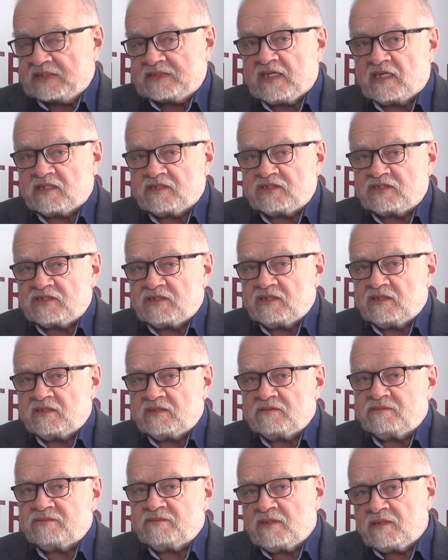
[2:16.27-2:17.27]

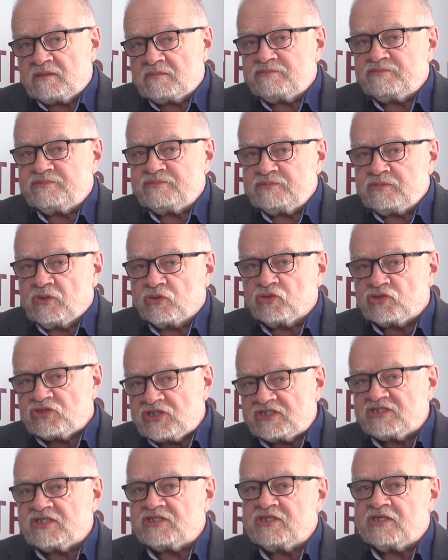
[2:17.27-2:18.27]
Także no,
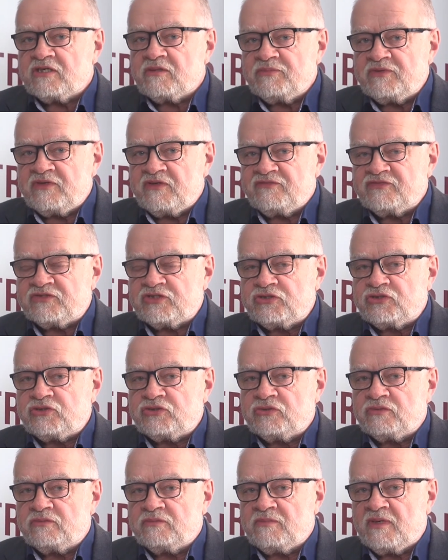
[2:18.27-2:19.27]
różne rzeczy robiłem w
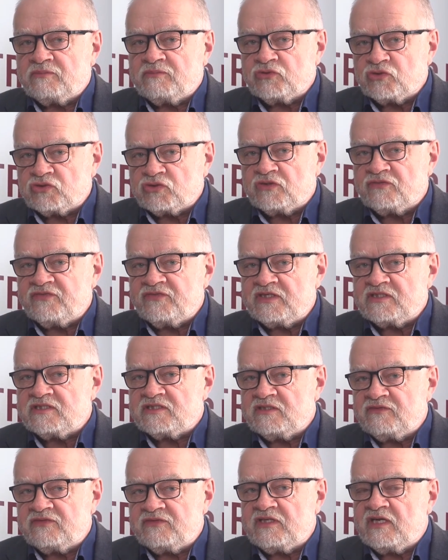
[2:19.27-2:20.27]
życiu, mam dużą
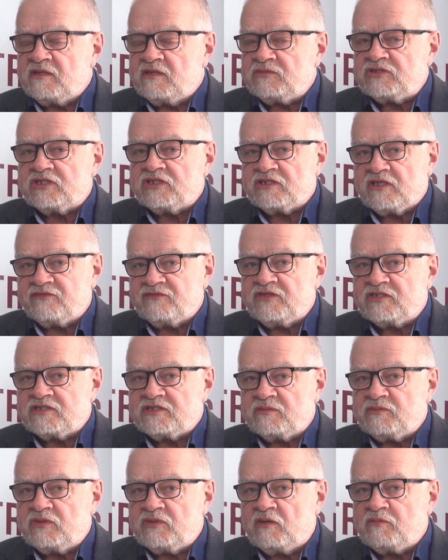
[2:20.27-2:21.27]
wiedzę i wydaje mi się, że ta
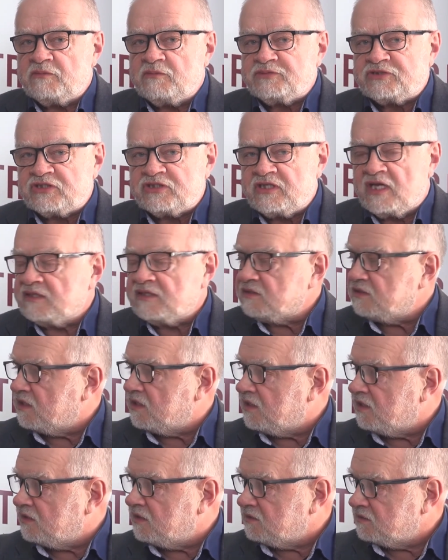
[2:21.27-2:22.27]
wiedza byłaby
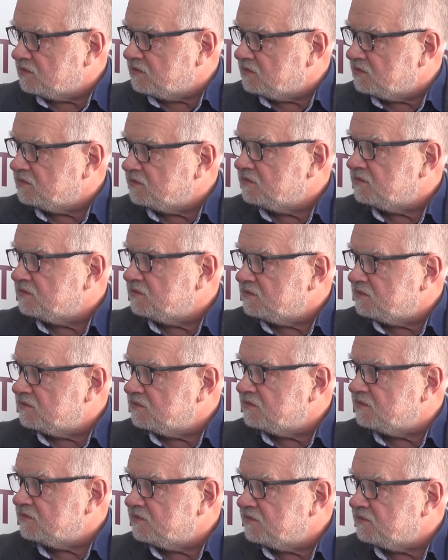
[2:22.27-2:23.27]
przydatna
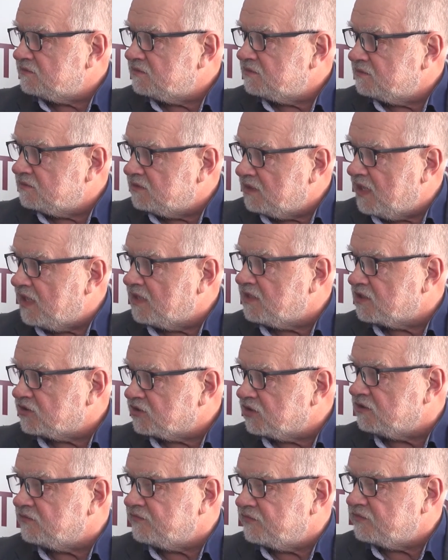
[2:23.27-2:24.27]
Y, dla naszego